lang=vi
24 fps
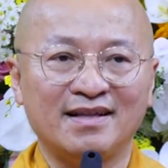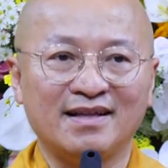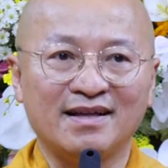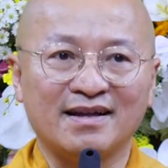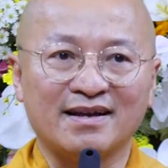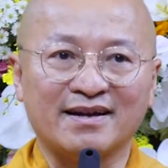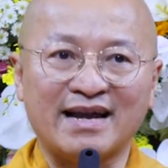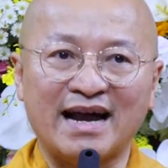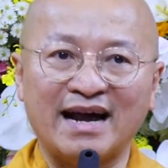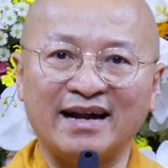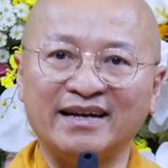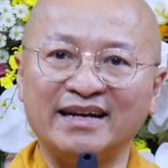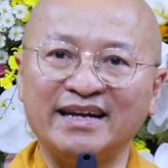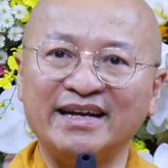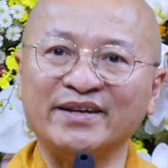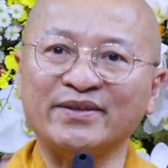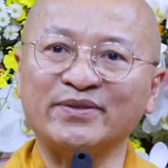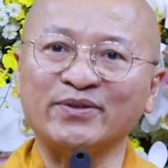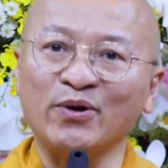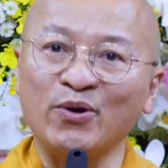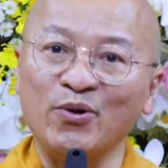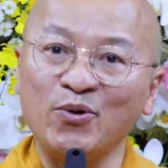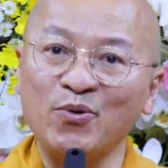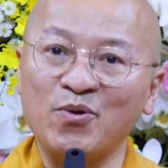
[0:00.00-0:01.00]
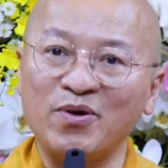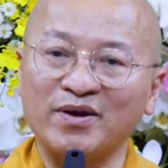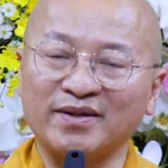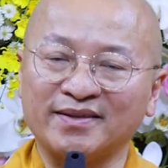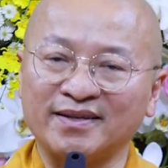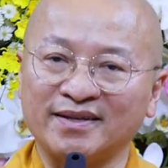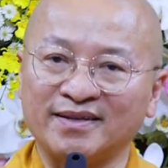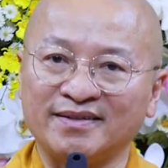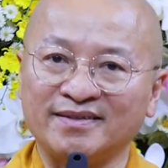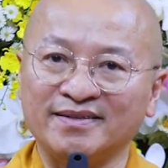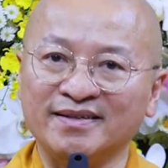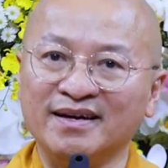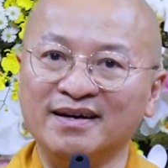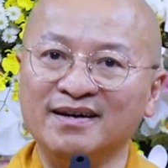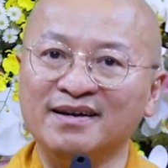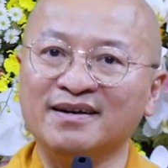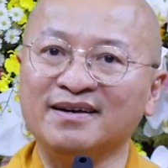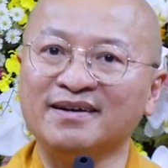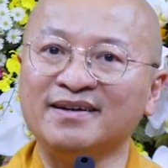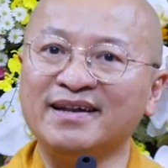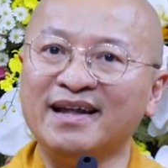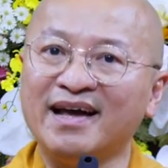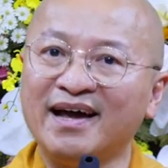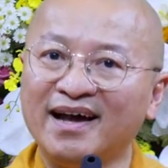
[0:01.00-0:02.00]
Đã đi tu thì
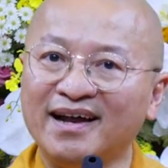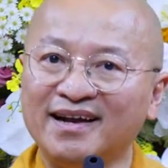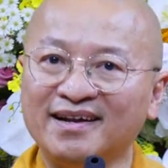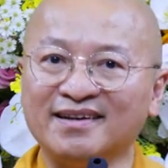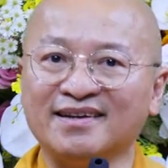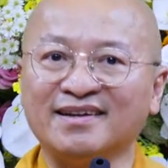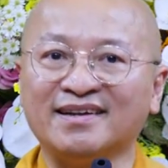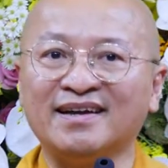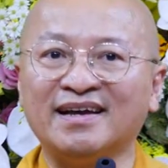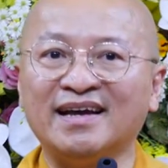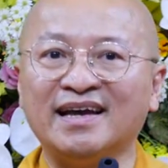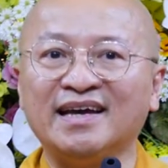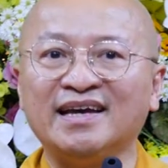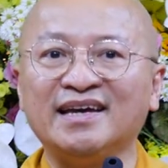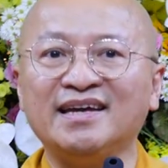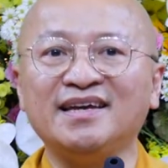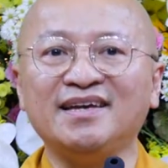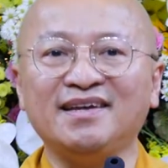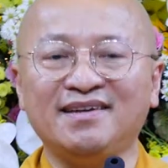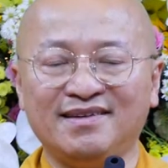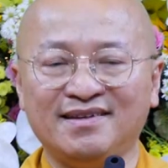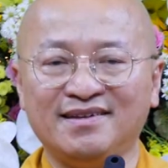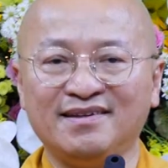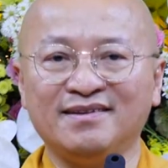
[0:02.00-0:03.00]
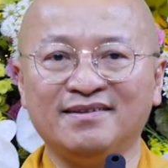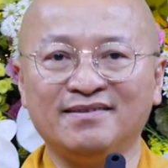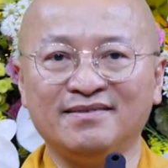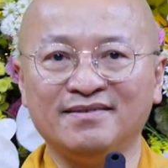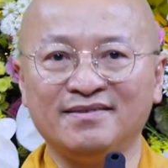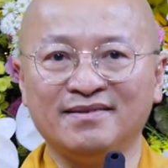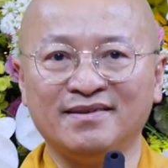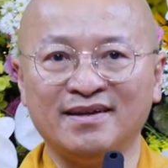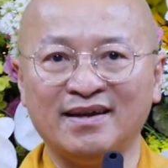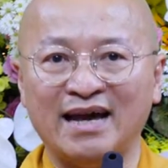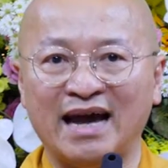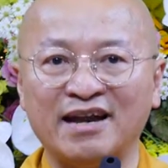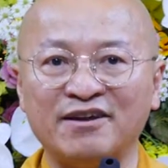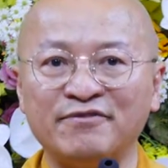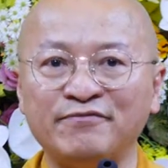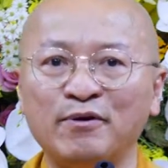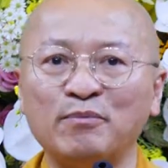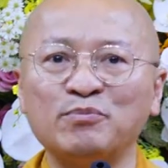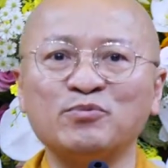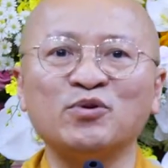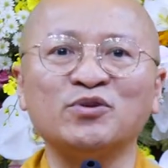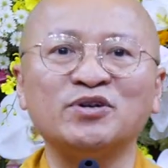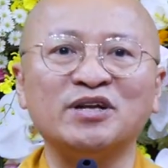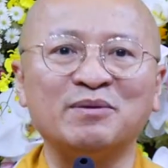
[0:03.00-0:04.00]
đừng nên nghĩ hạnh phúc
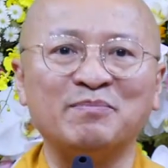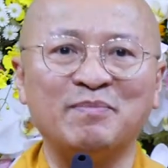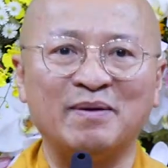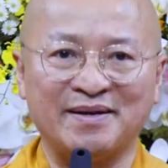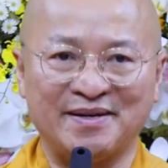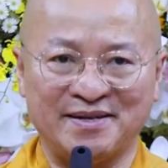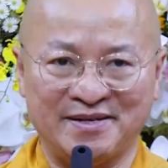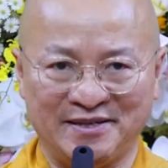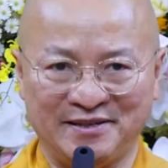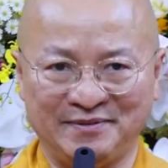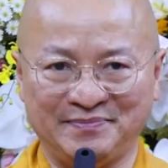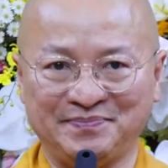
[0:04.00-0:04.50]
cho riêng mình nữa.